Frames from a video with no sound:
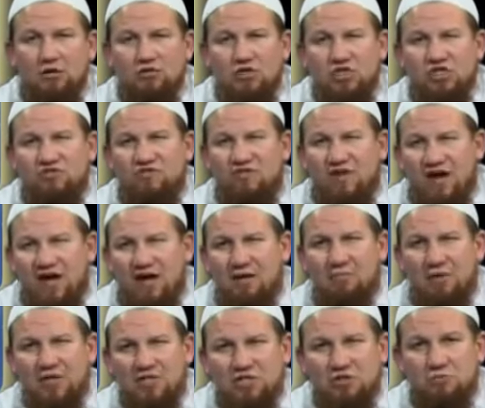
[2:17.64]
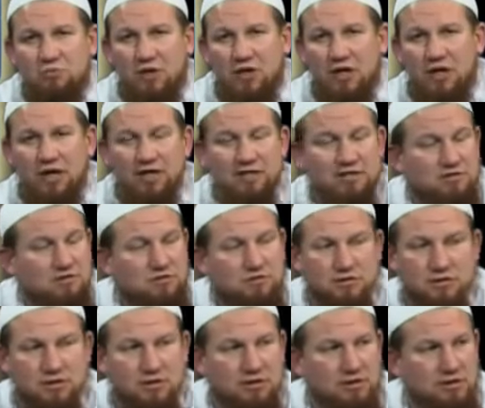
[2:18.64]
Und ich war manchmal
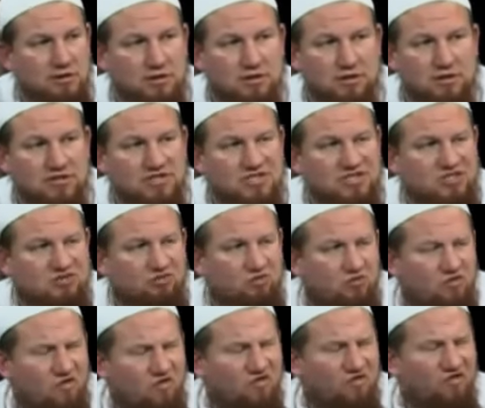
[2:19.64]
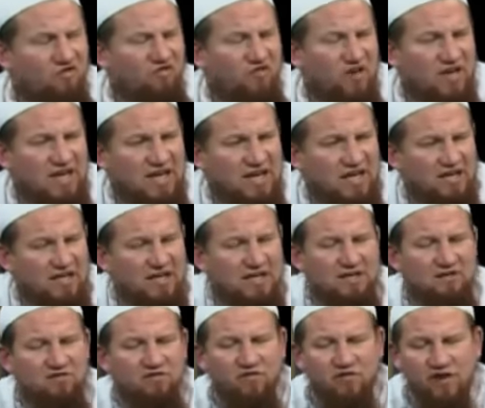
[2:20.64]
also äh, so viel
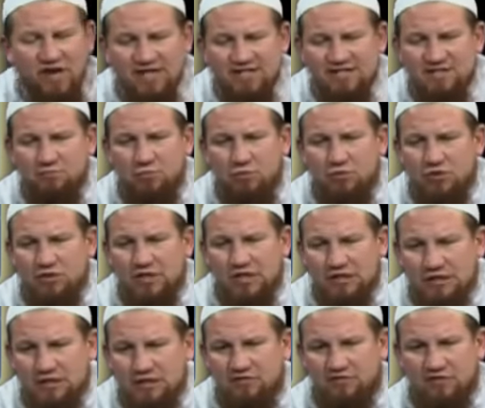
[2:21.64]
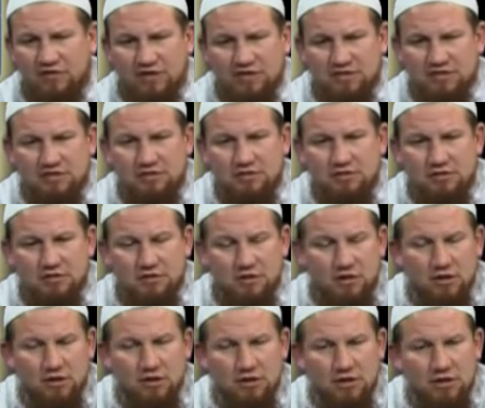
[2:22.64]
in Facebook drin gewesen,
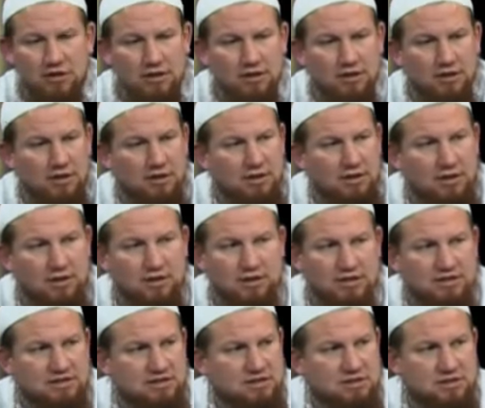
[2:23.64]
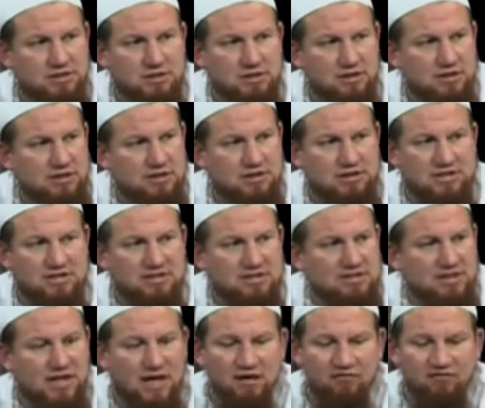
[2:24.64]
ja, dass ich dass
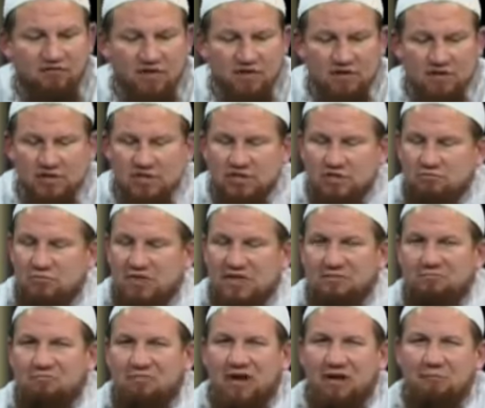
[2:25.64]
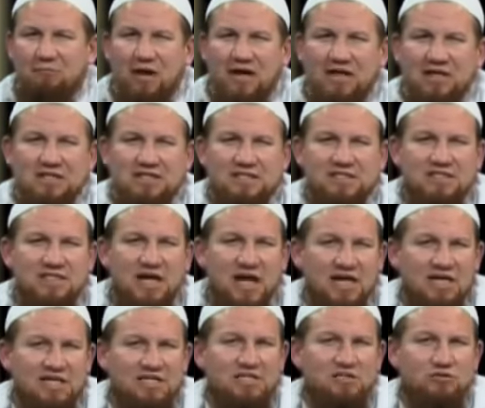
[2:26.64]
es einfach ich mir meine
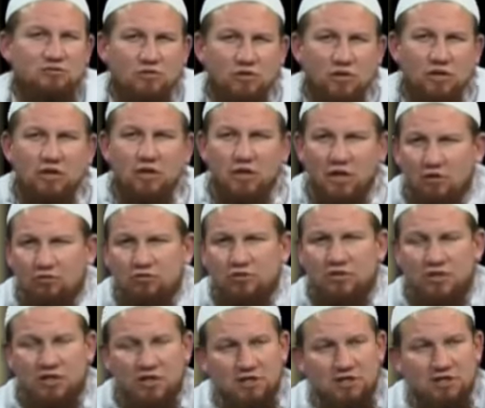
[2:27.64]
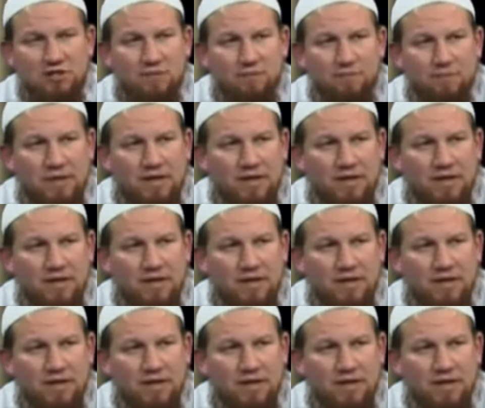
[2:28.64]
Zeit so geklaut hat.